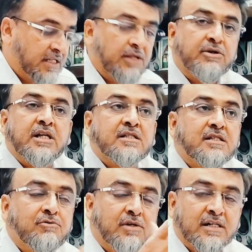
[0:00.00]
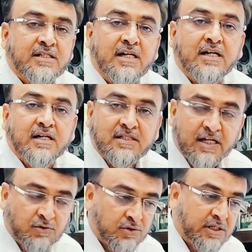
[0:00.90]
रिजर्वेशन क्यों कर रहे हैं कर
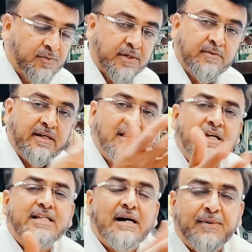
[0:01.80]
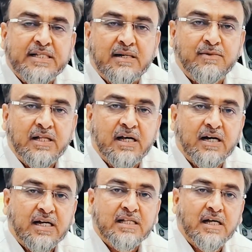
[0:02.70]
रहे हैं तो उसके ऊपर में क्या पैसा
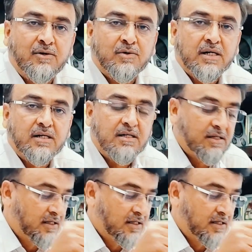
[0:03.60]
मिलेगा कैसा होगा